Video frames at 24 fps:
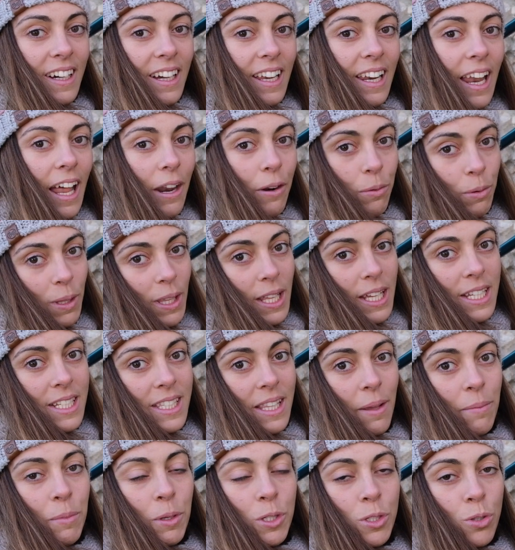Las ruedas
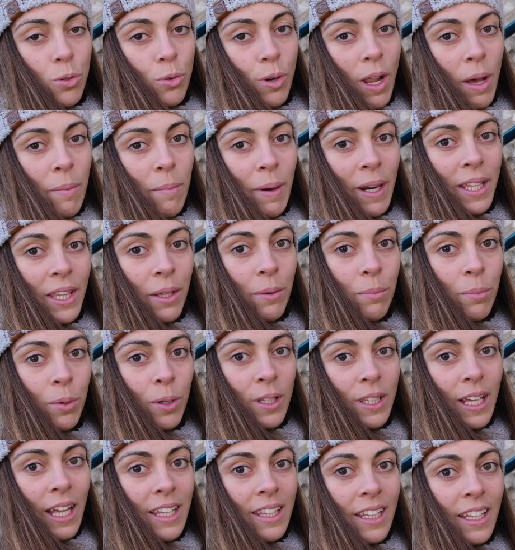también son una parte
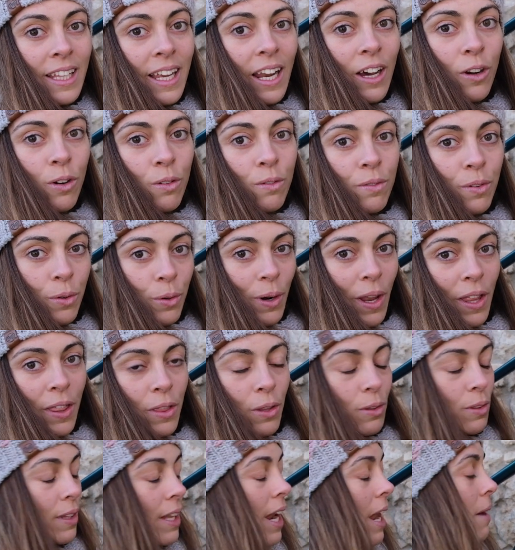importante de la
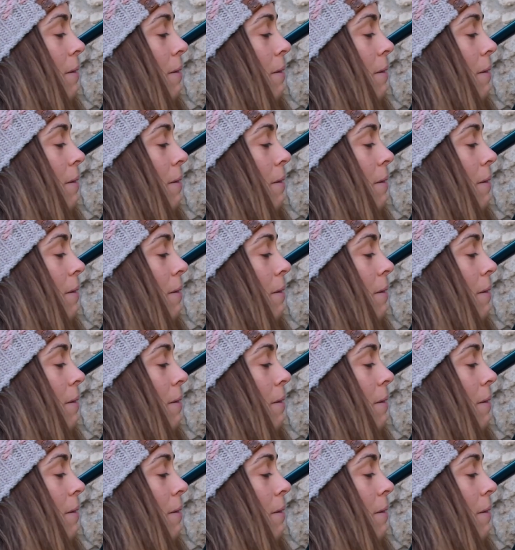configuración de la